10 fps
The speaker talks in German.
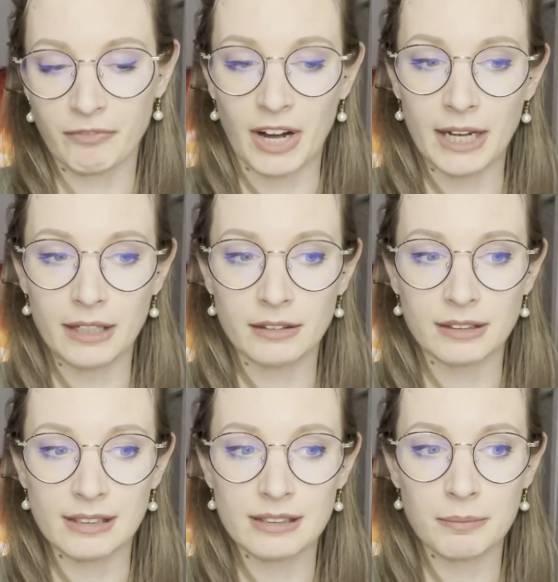Weil äh,
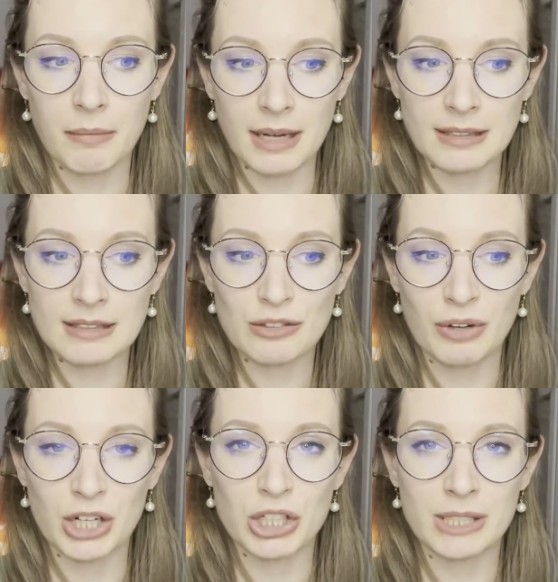das sind meistens
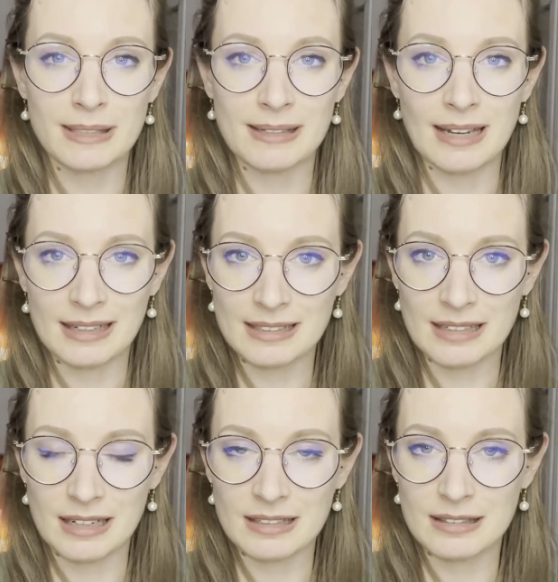Flaschen, die sind
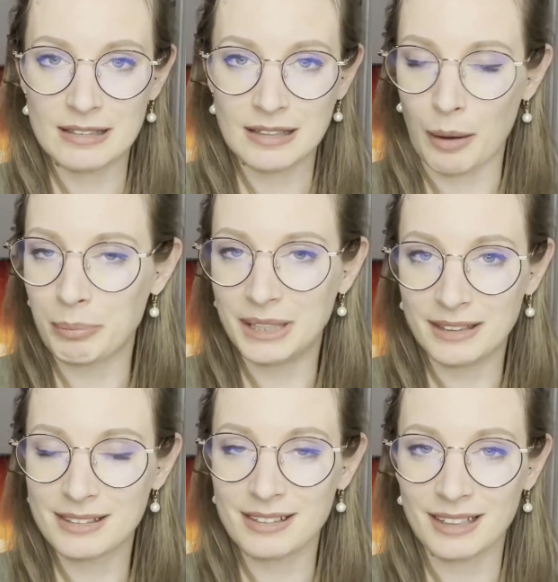extra
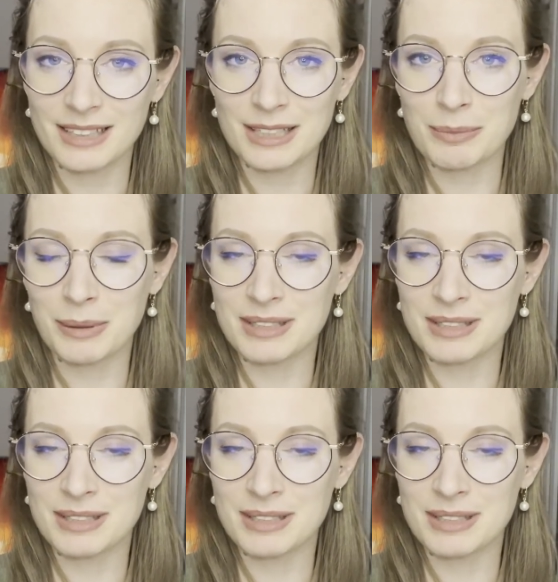trapiert, sage ich jetzt mal.